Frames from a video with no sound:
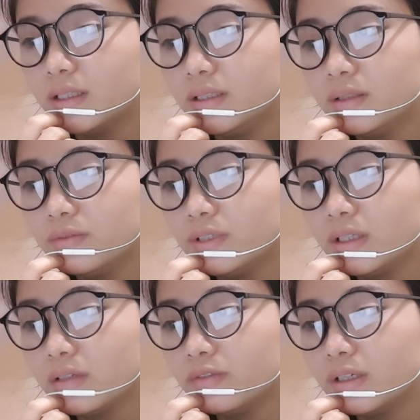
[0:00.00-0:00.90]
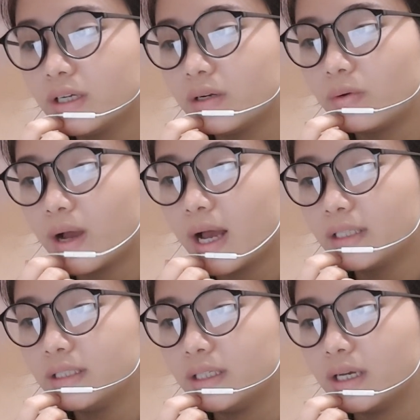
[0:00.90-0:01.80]
Nhưng Vương Vương Kiến Hoa
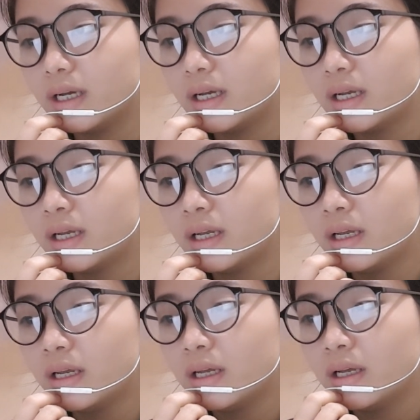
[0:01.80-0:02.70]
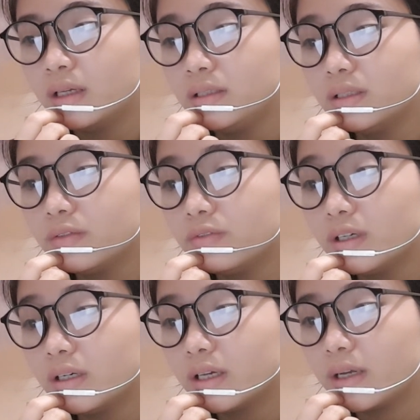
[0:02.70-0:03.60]
chỉ nhưng
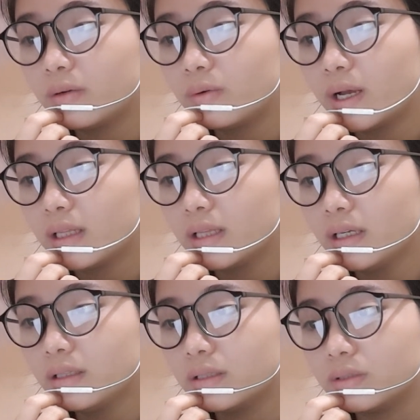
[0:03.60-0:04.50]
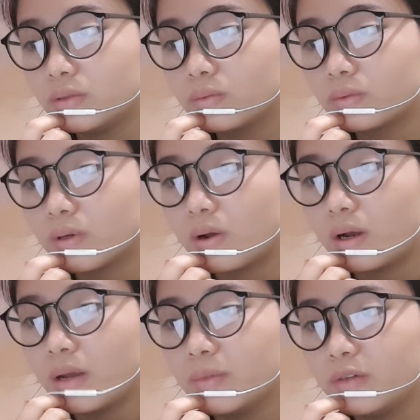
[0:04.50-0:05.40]
Vương Kiến Hoa thích tử dục đó
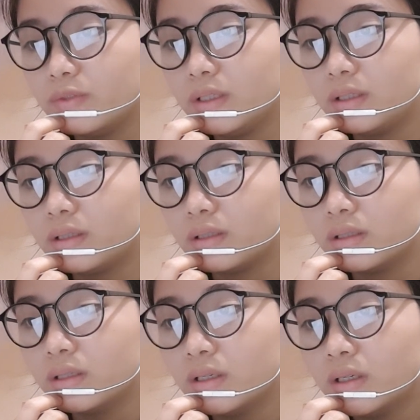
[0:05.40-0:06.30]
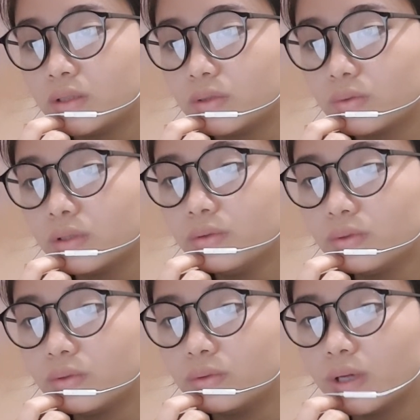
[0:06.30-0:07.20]
là bởi vì tử dục ưu
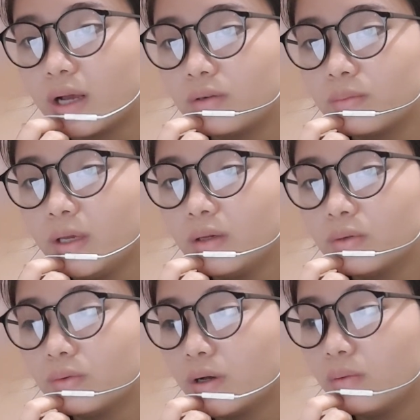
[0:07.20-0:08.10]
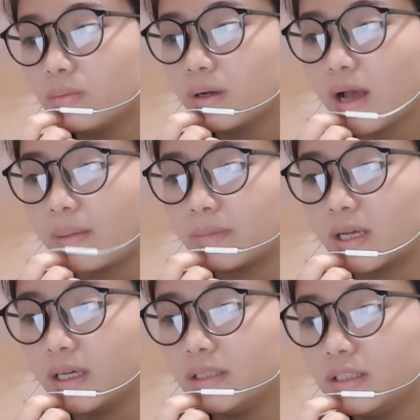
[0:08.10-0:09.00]
tú Hạ Hồng Binh cũng không cảm
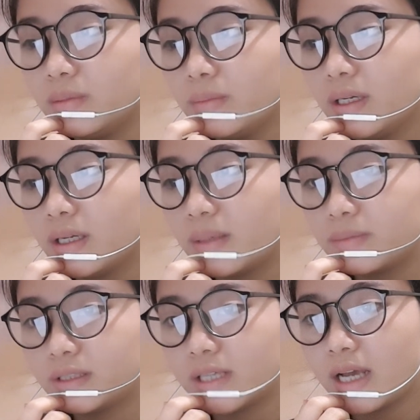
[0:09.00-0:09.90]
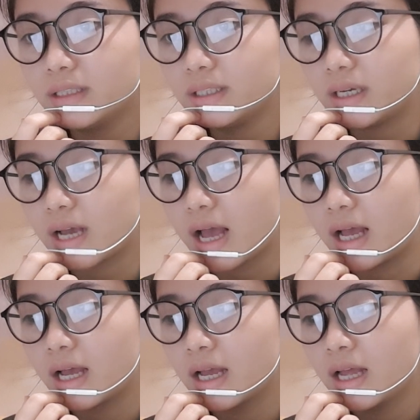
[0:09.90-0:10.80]
thấy chính mình làm sai gì cả.